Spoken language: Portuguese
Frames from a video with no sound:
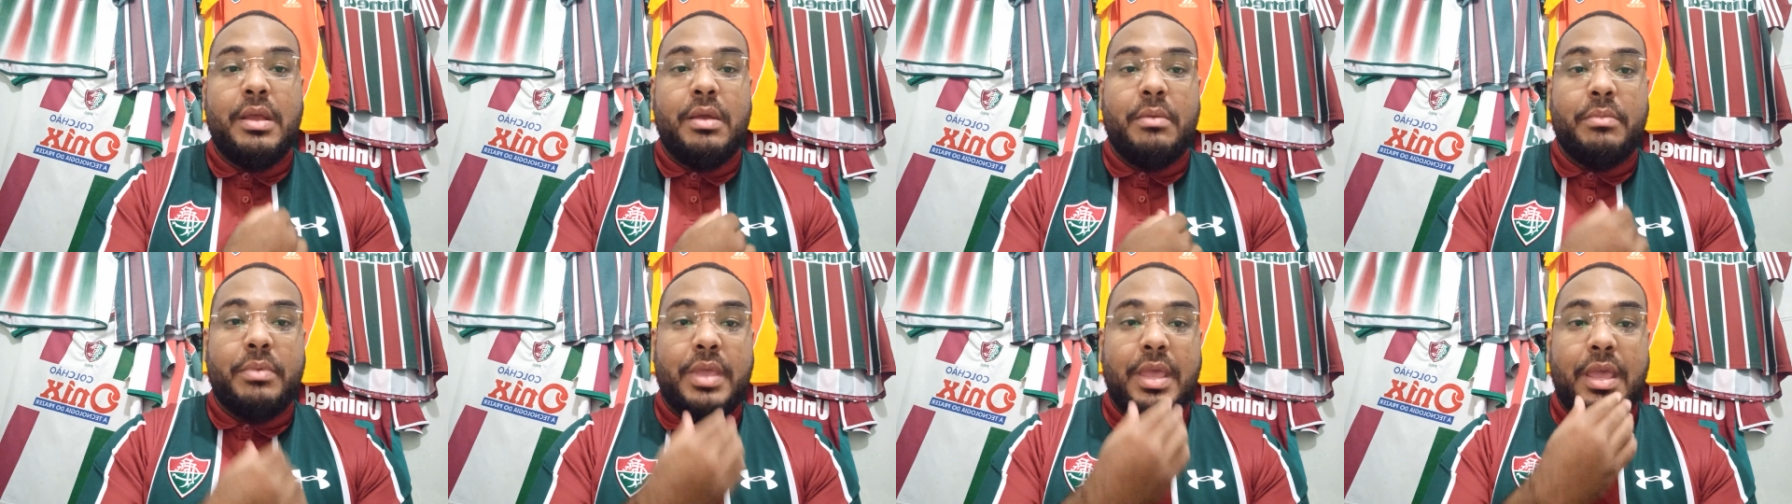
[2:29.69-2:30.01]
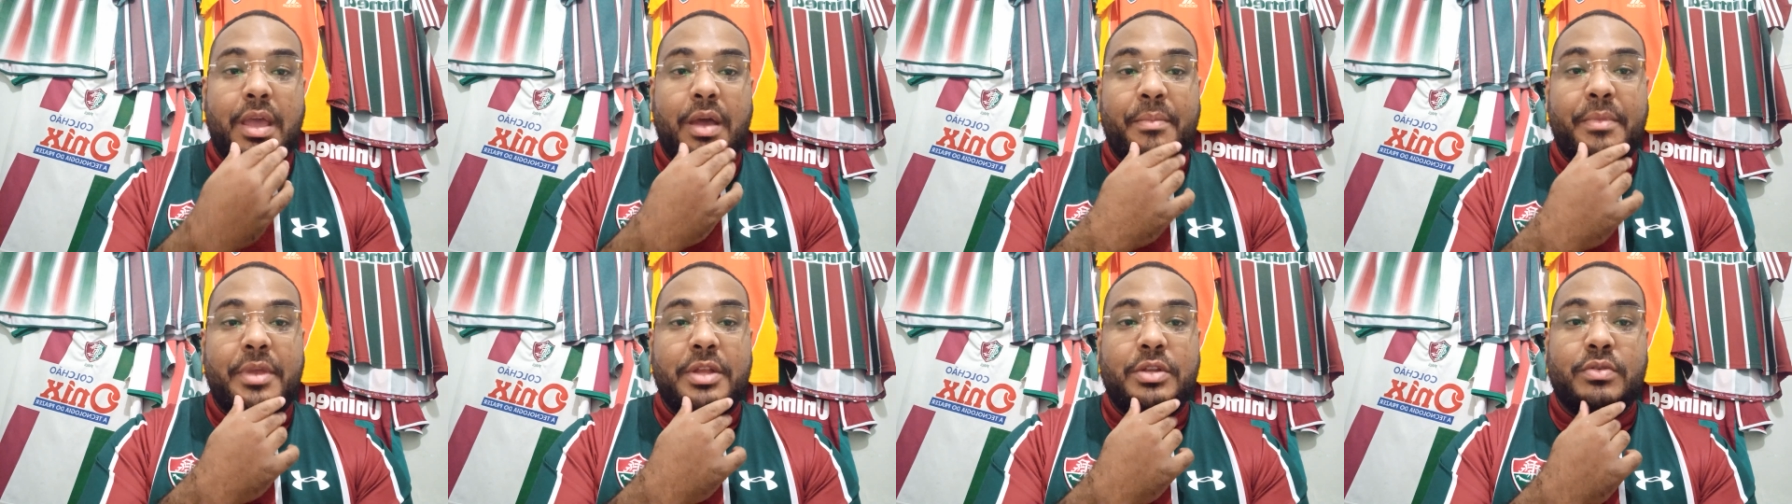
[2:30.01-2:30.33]
Porque
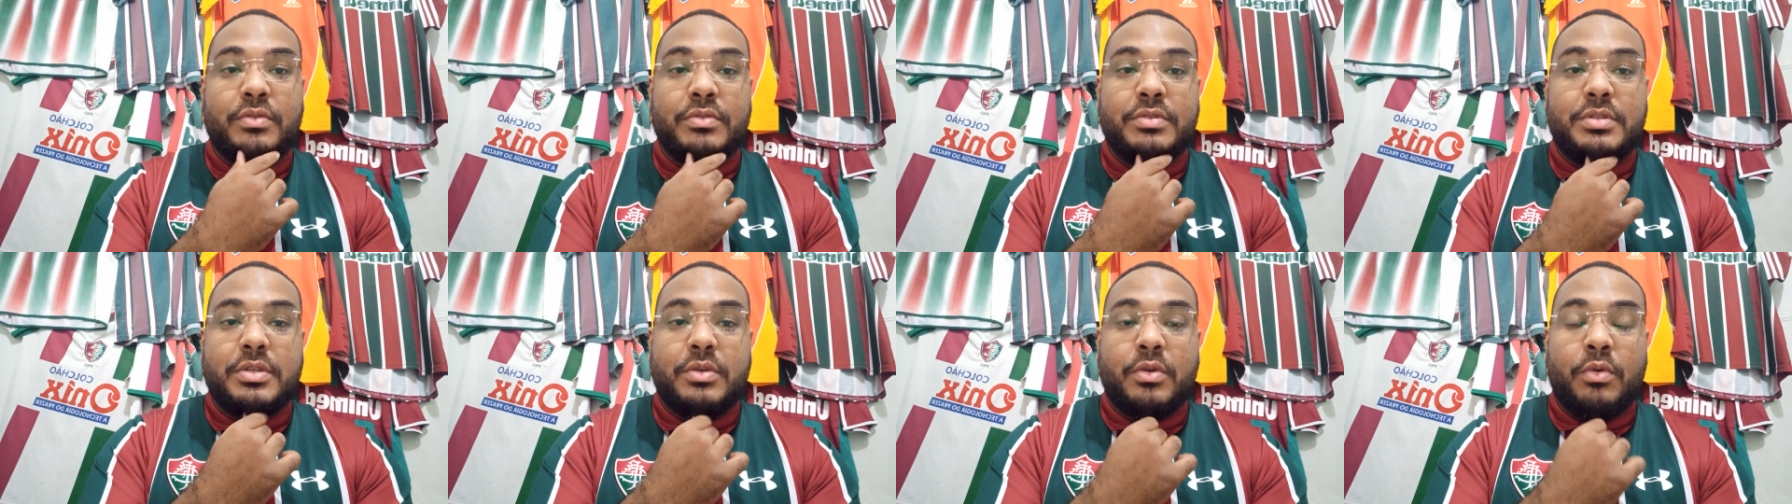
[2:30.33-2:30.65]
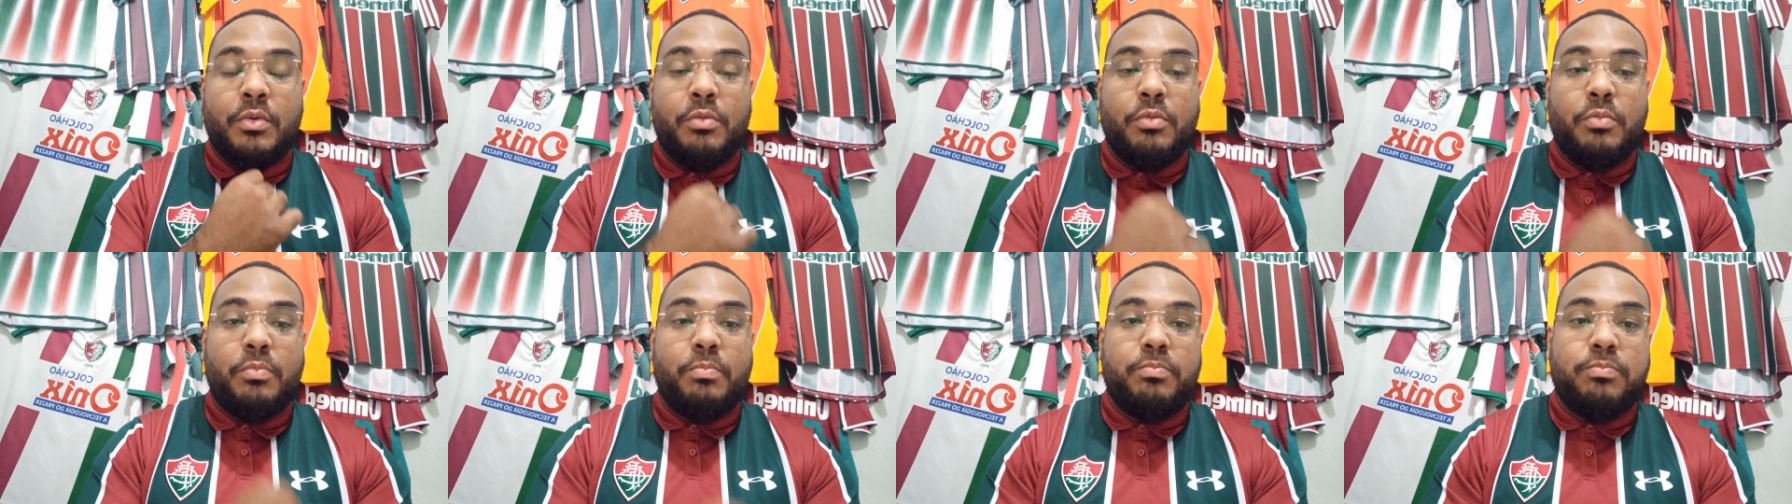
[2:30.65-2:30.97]
realmente, quando se
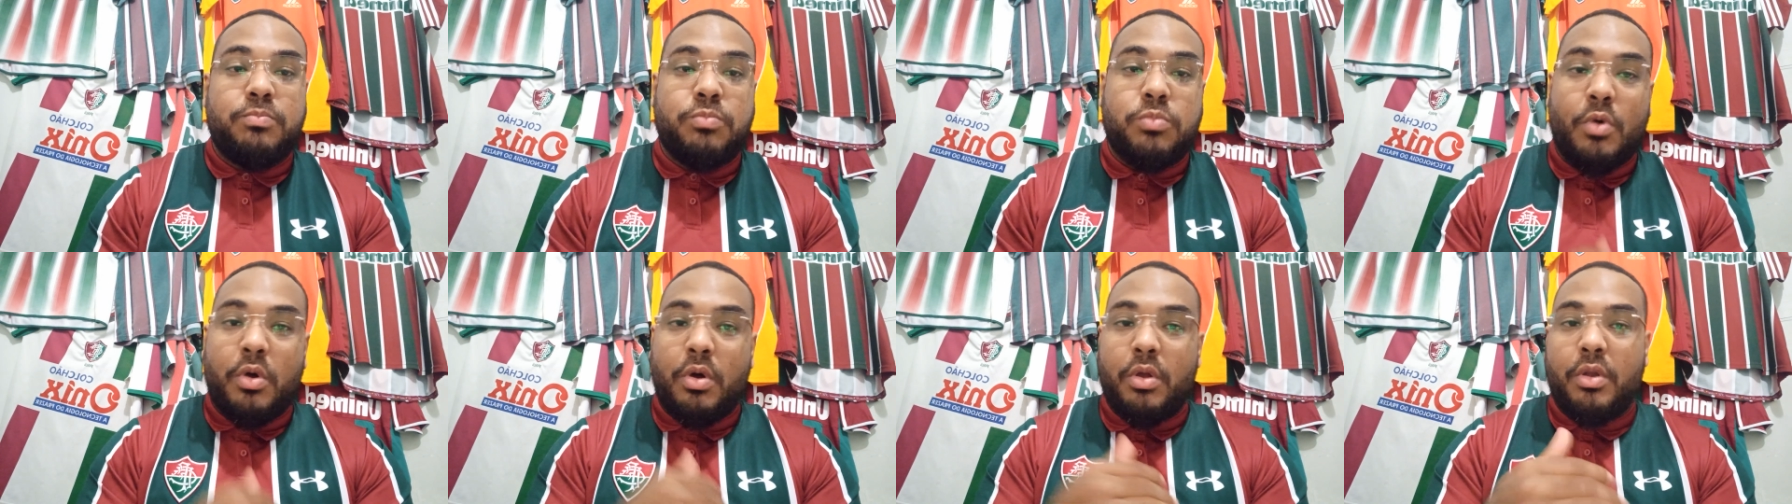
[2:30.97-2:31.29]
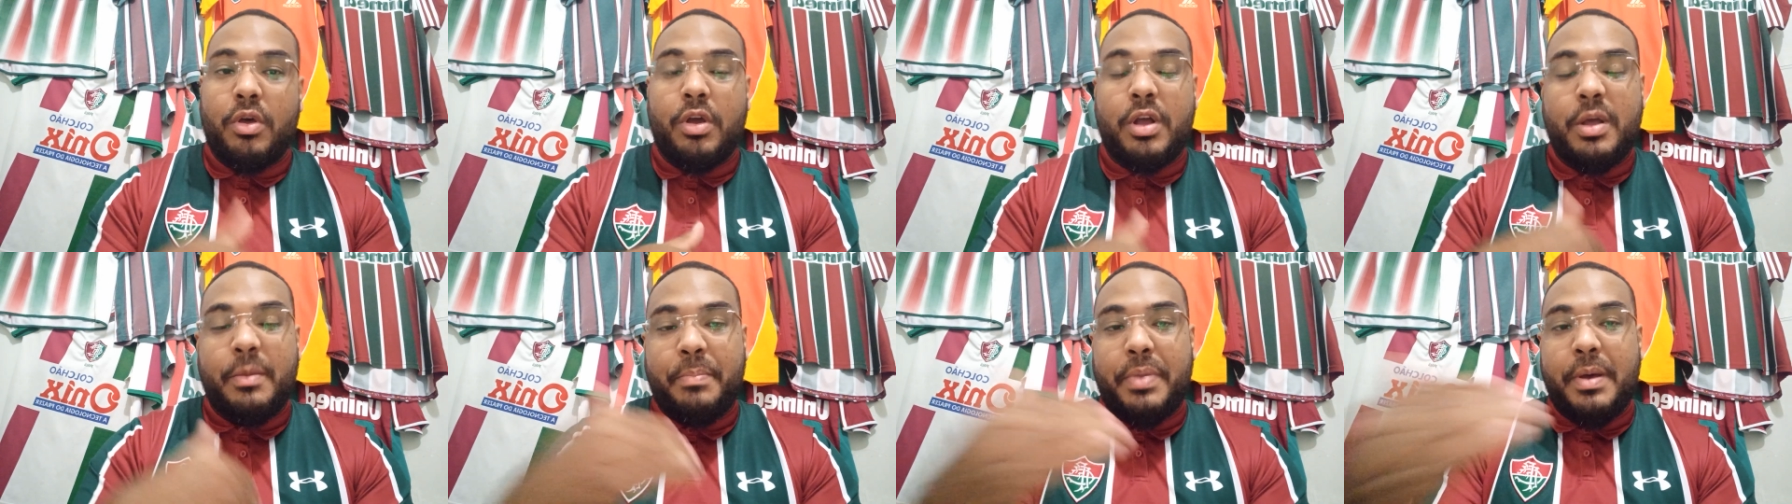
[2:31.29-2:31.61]

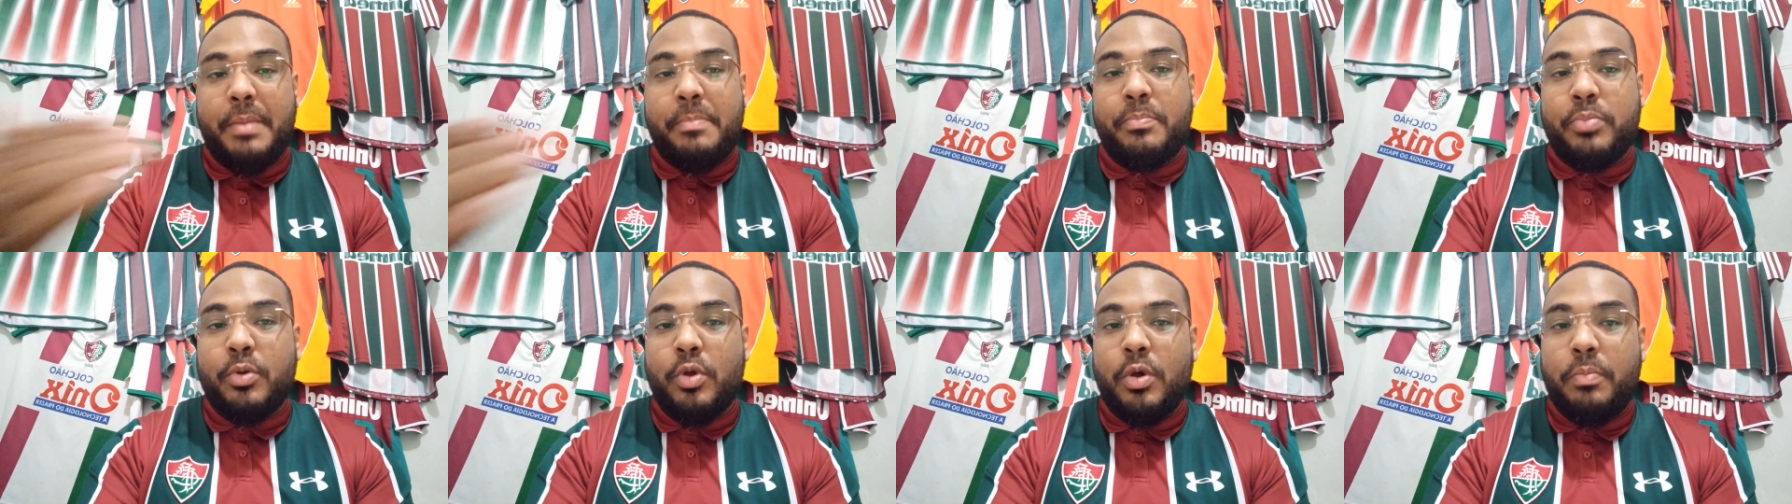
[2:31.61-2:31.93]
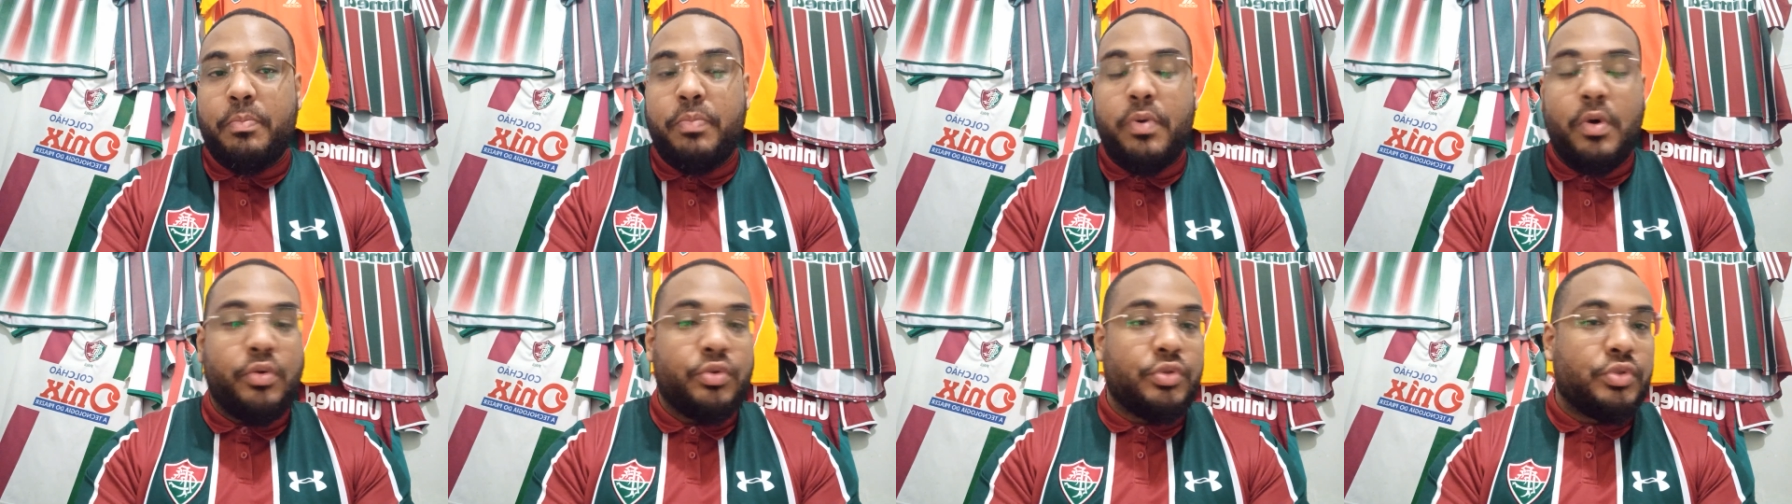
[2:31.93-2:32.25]
coloca para
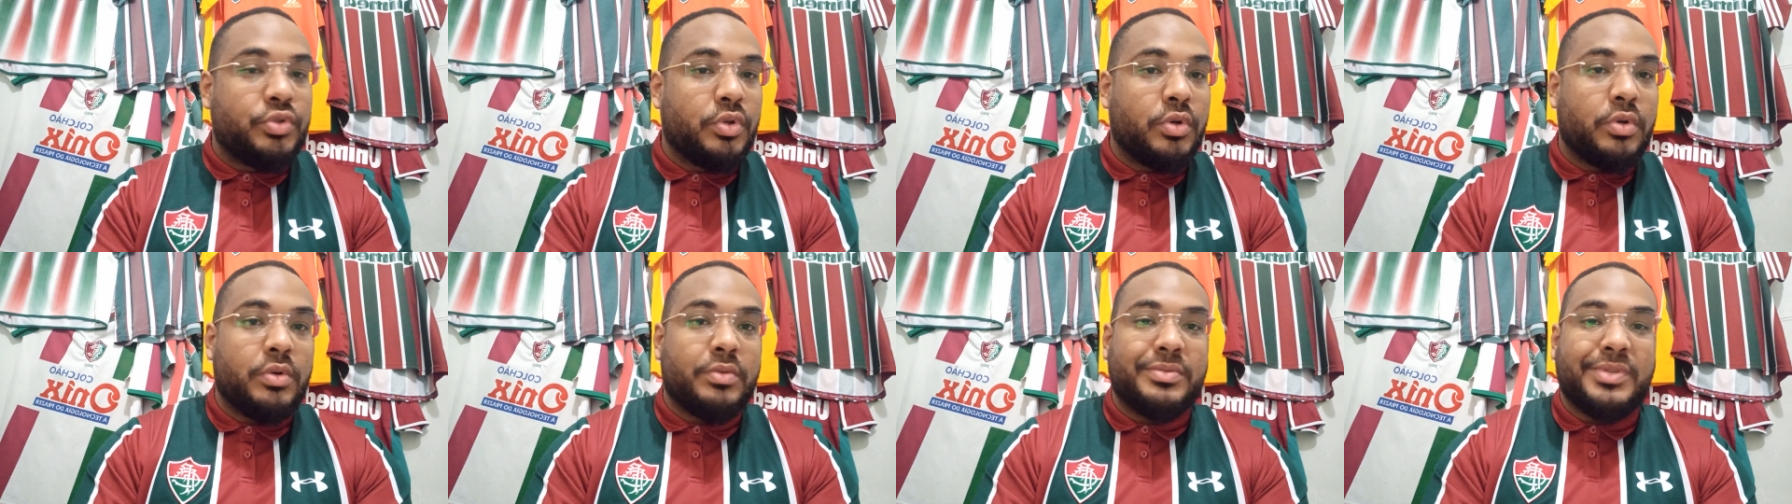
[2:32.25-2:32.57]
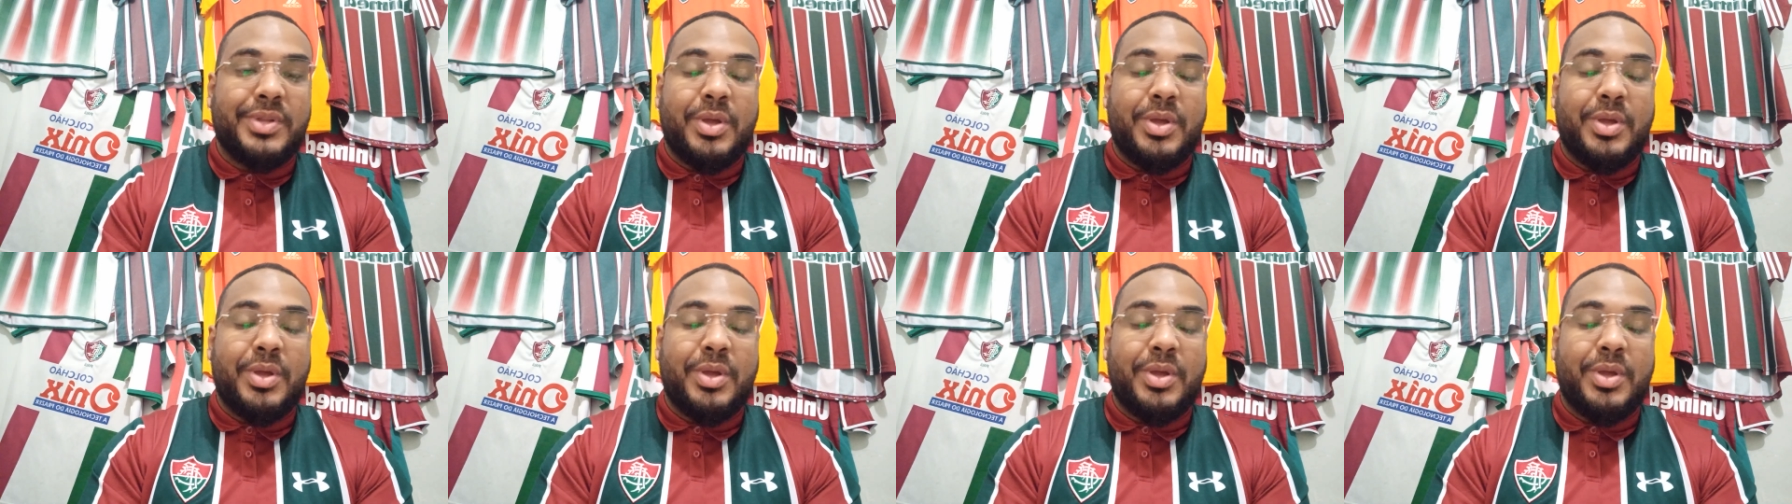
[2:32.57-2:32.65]
propor o jogo,